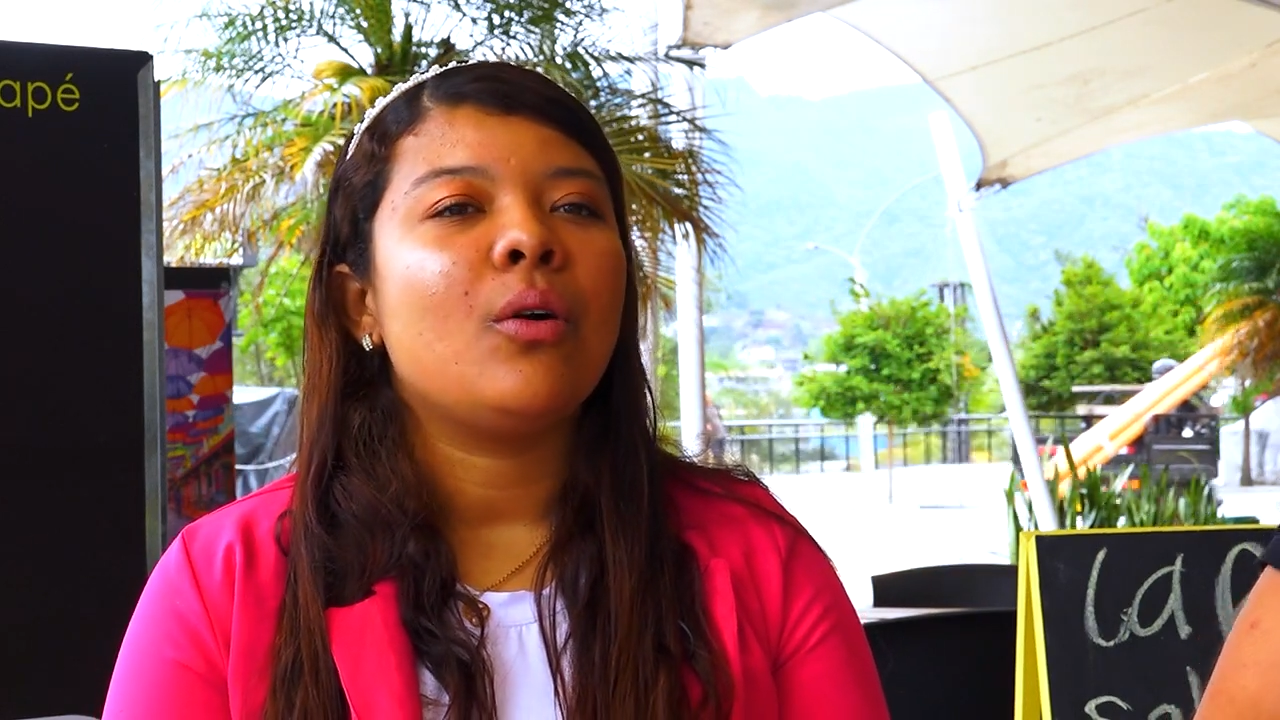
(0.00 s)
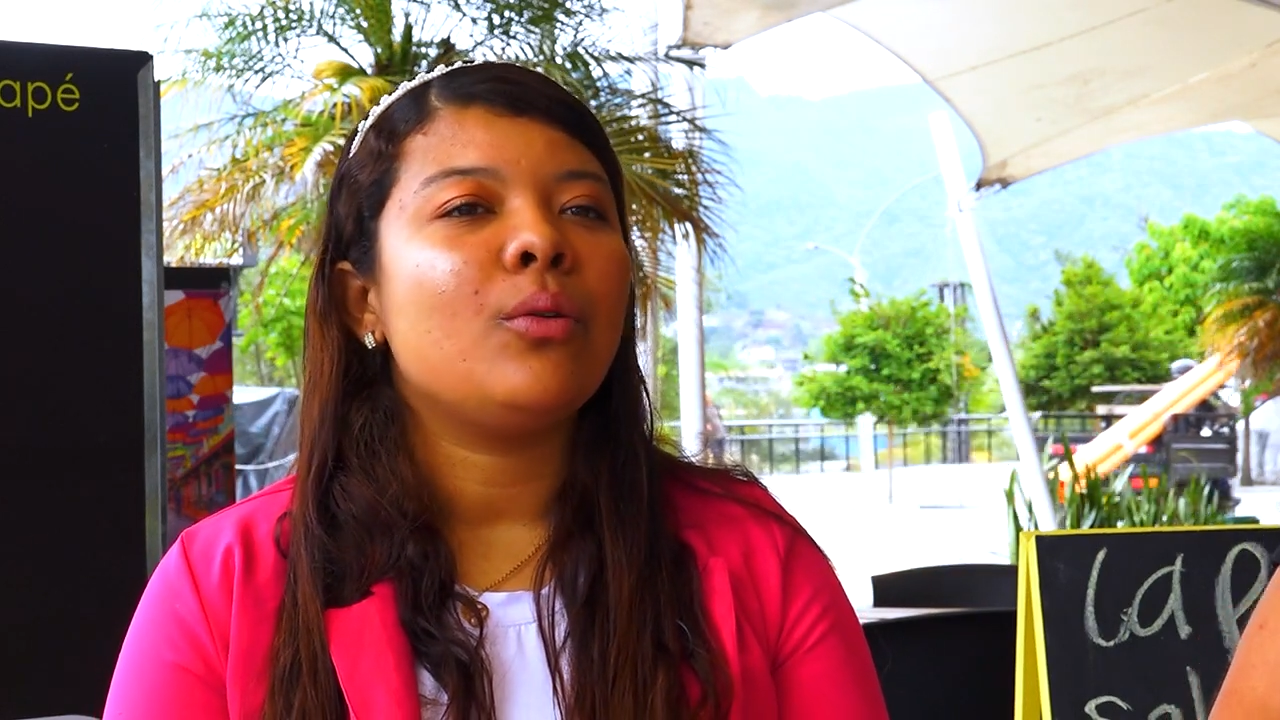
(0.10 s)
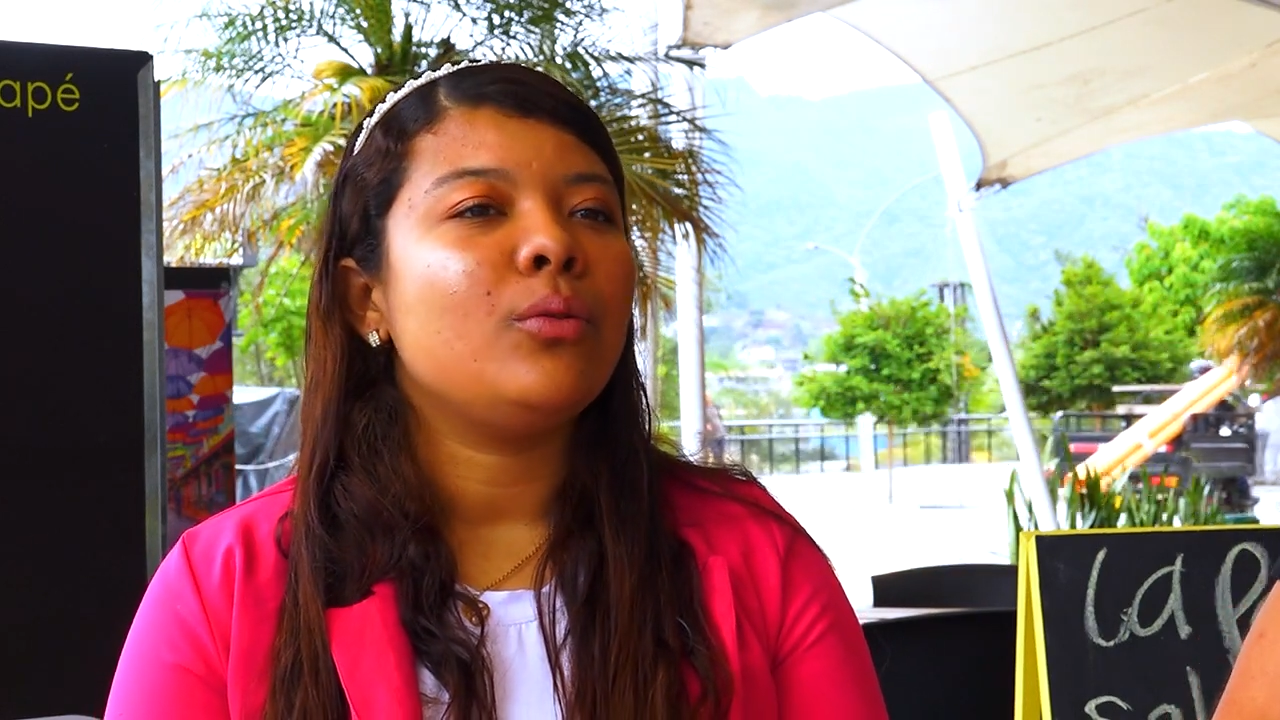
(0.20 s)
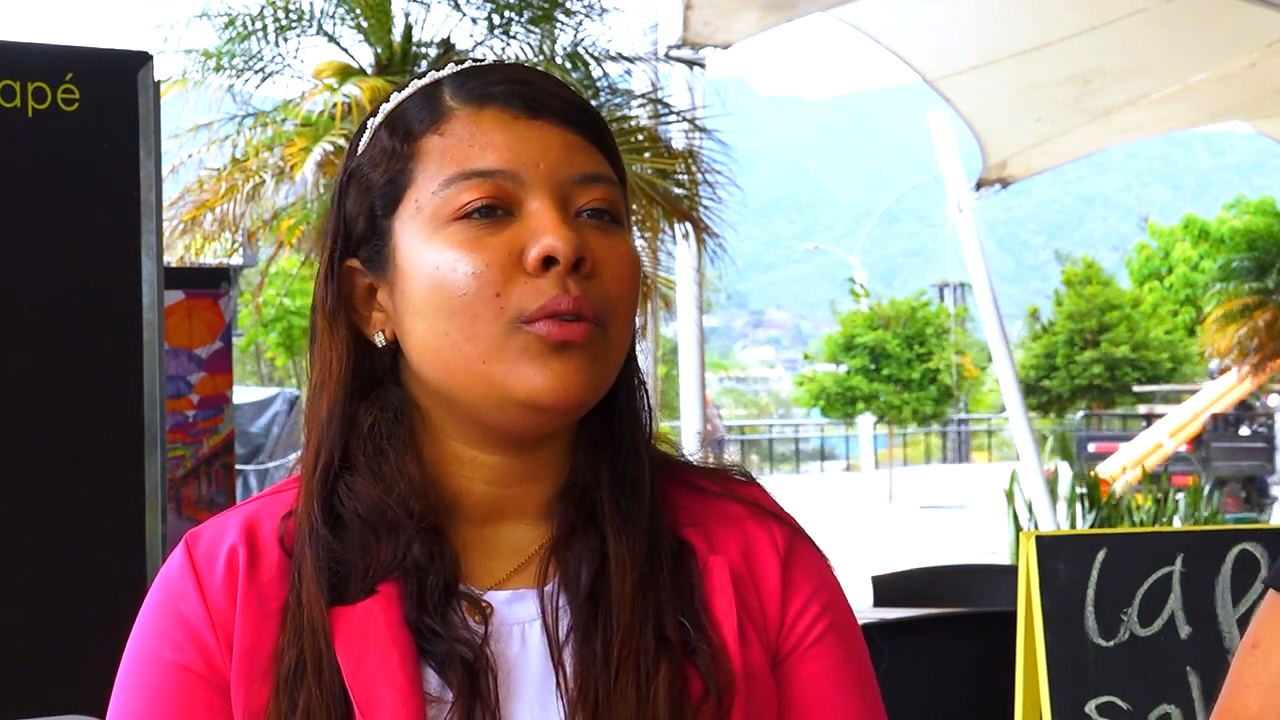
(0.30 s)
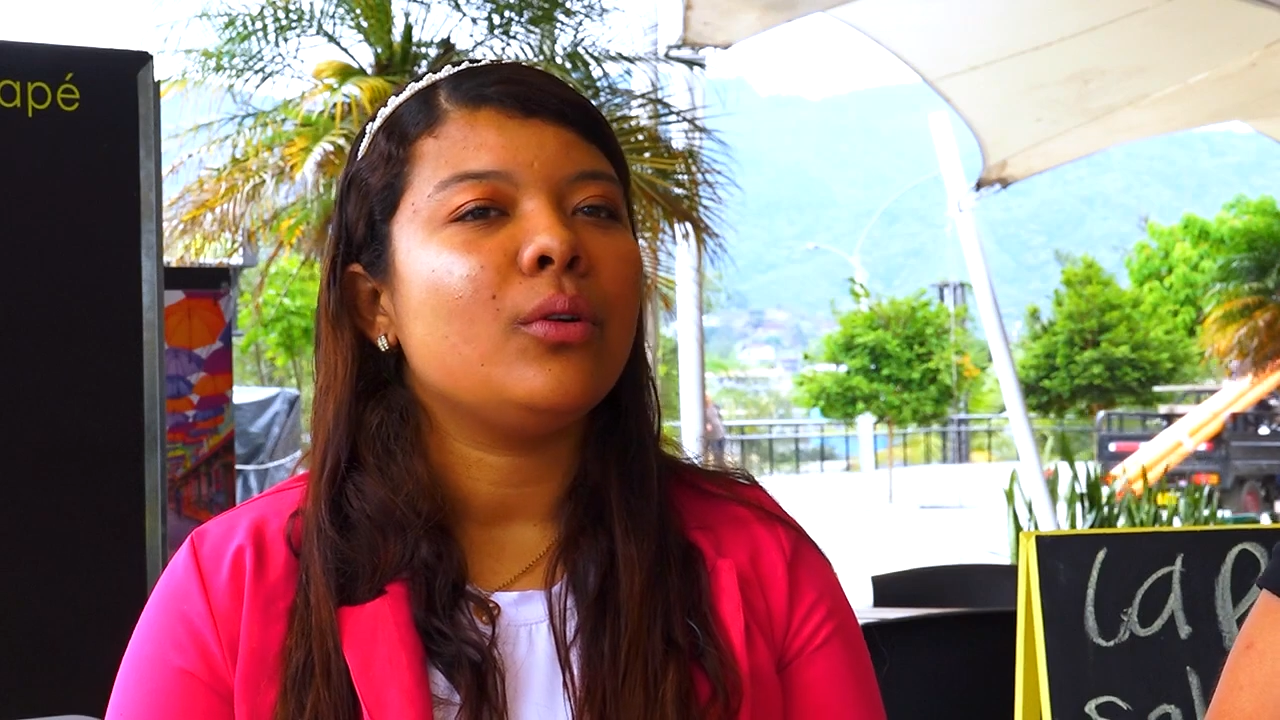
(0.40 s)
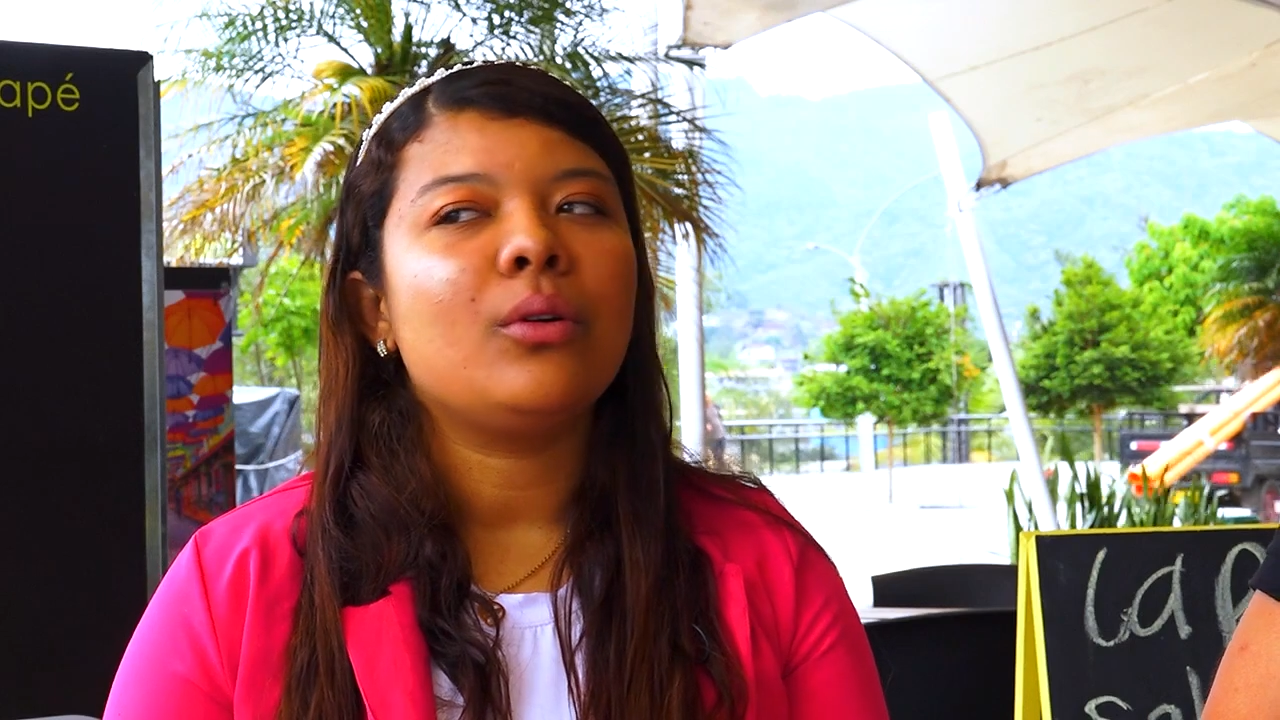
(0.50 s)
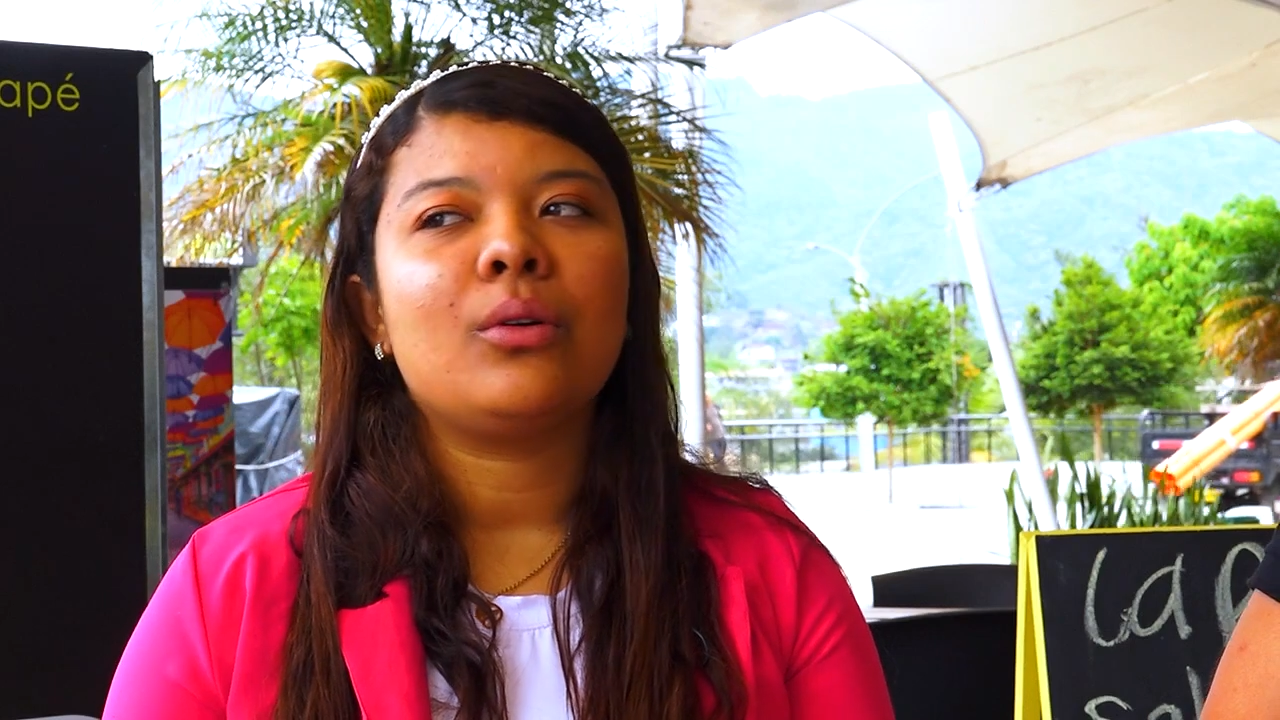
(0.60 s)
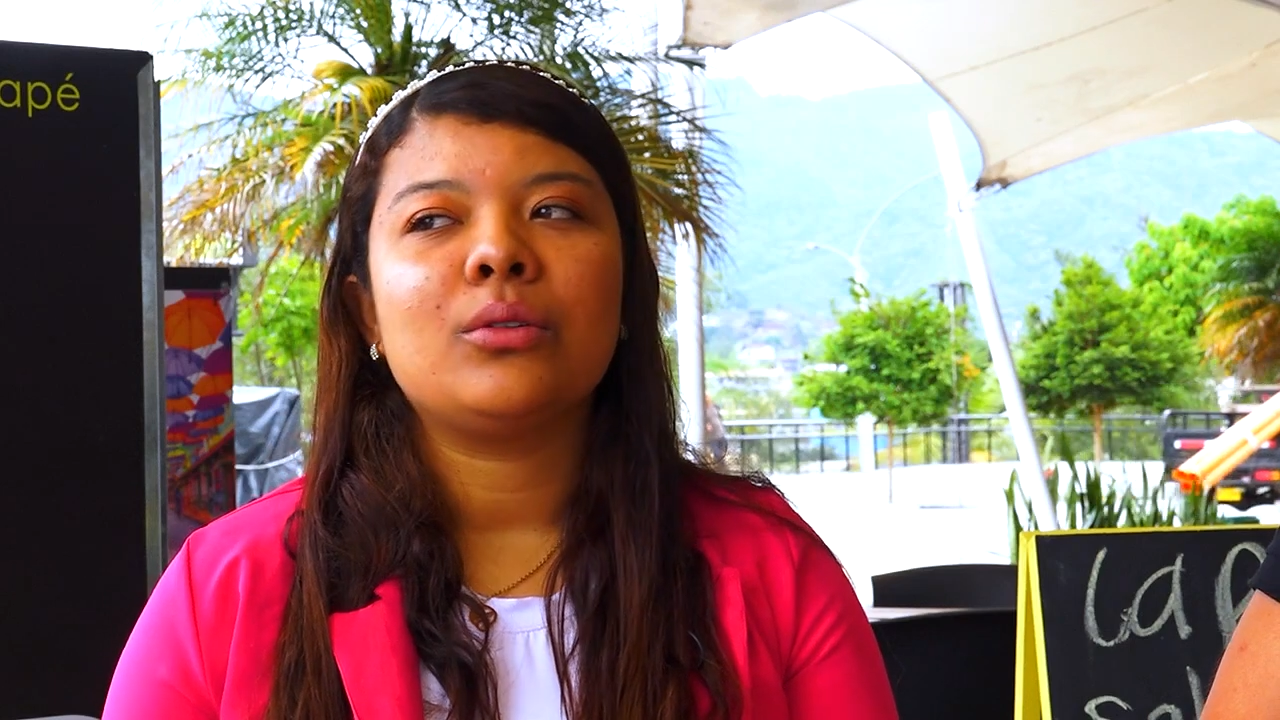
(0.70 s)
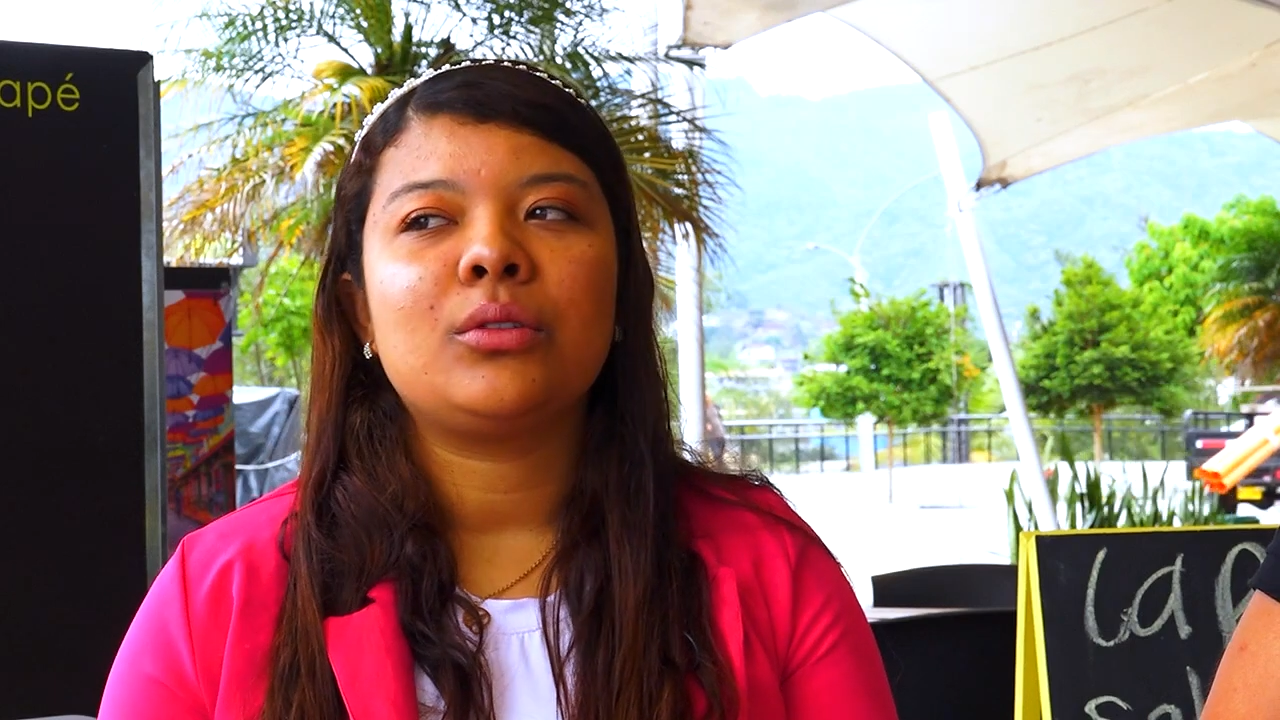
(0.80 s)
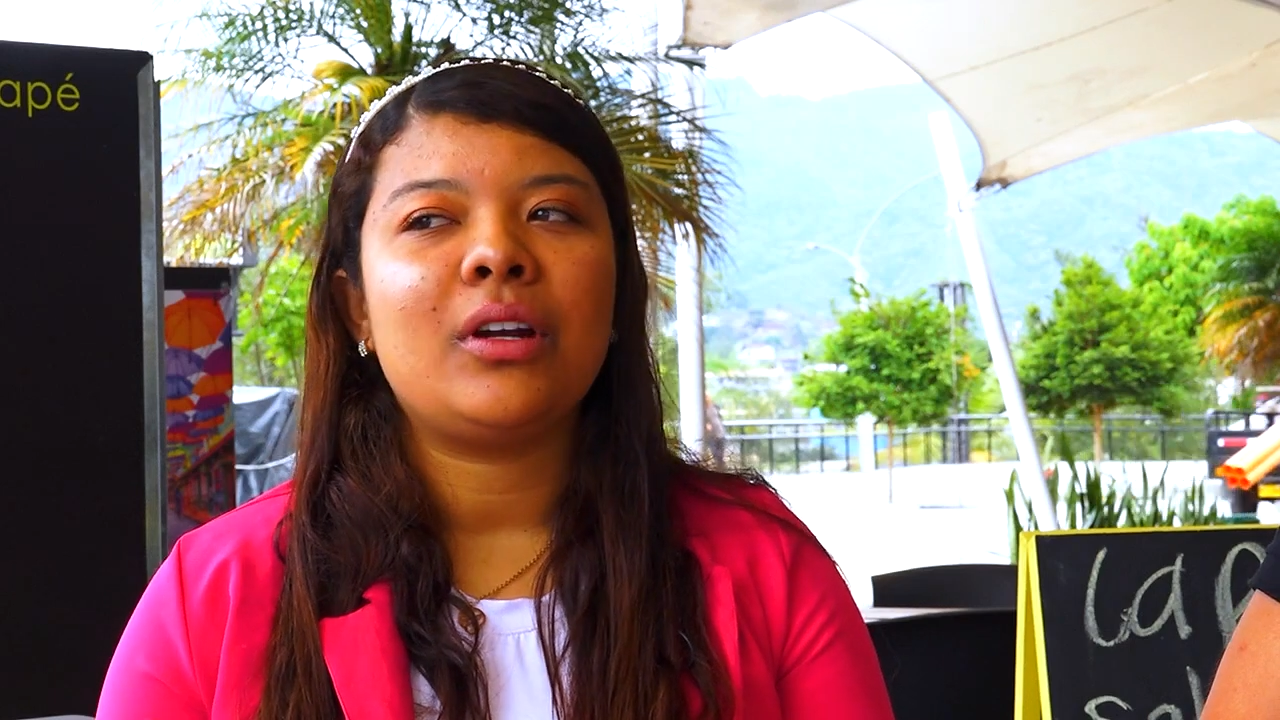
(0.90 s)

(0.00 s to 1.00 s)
o,